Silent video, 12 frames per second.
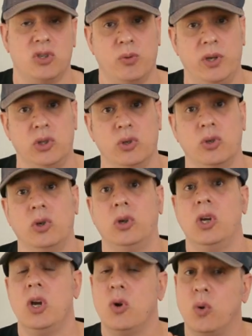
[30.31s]
sobre
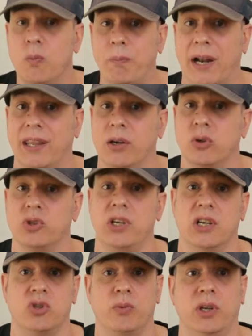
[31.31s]
todo un par de
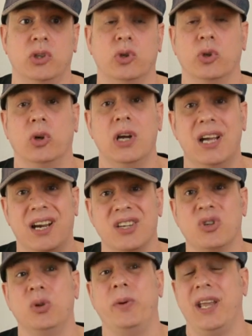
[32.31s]
cosillas, sobre todo
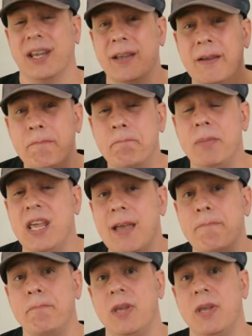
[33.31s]
resolver bien,